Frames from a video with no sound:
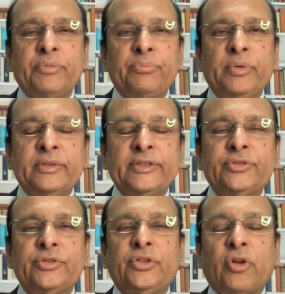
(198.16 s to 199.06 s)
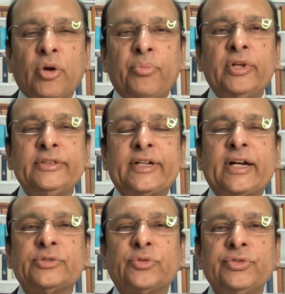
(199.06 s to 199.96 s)
আপনার প্রিমিজে যদি ধরা পড়ে
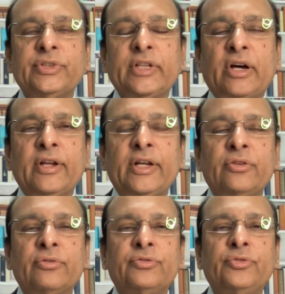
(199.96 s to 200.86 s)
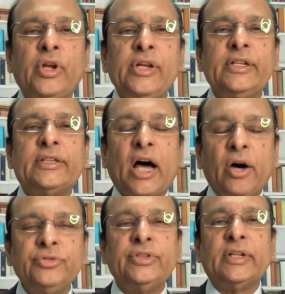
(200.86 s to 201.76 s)
যে কাজ করছে তাহলে কিন্তু টোয়েন্টি
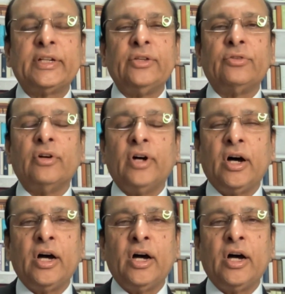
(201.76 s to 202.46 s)
থাউজেন্ড কিন্তু